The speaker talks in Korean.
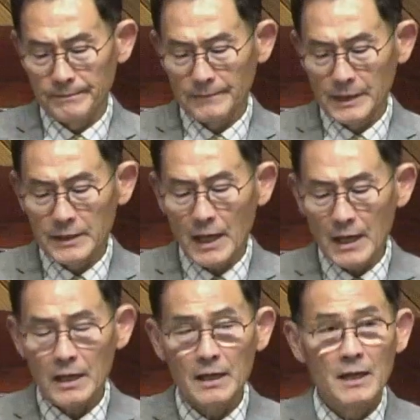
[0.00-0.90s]

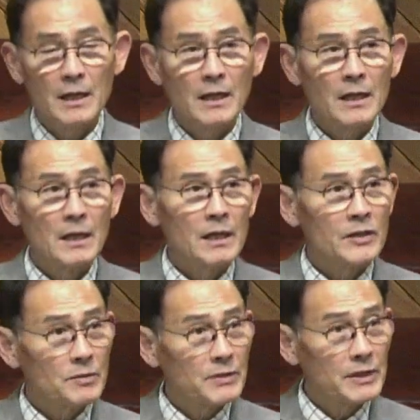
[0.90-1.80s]
그게
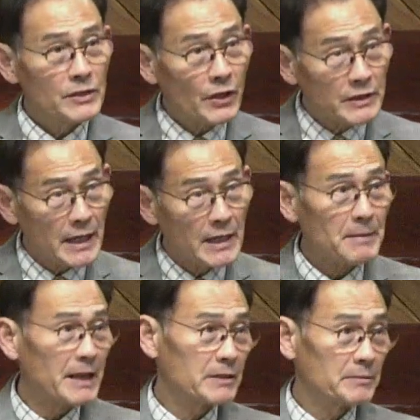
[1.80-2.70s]
히브리 저자의
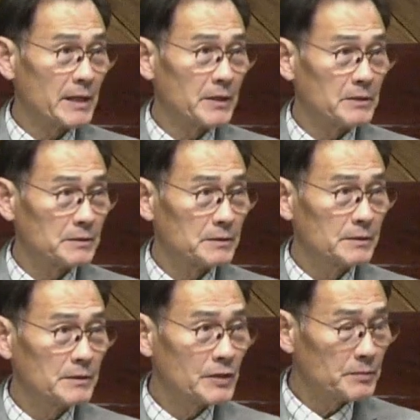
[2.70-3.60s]
말씀이에요.
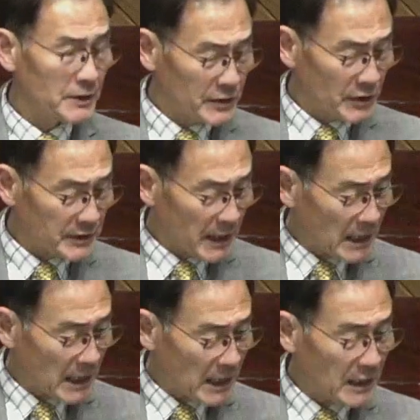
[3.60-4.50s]
히브리
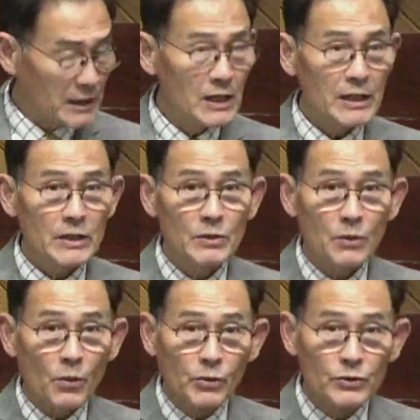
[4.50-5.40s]
저자가 이
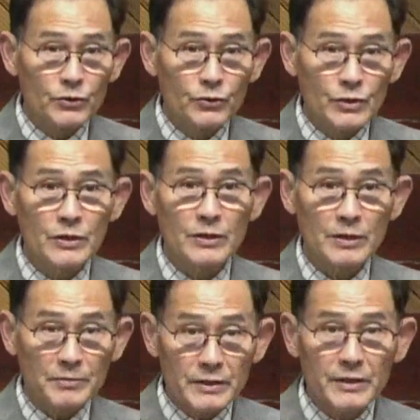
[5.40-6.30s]
오늘 이
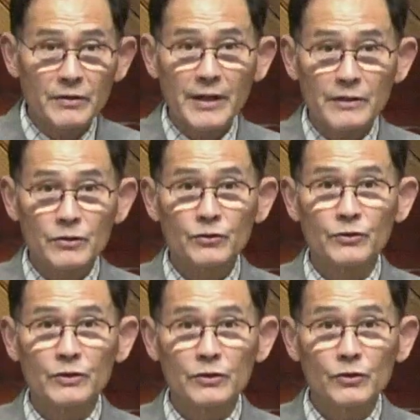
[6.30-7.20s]
히브리서에서 주는 그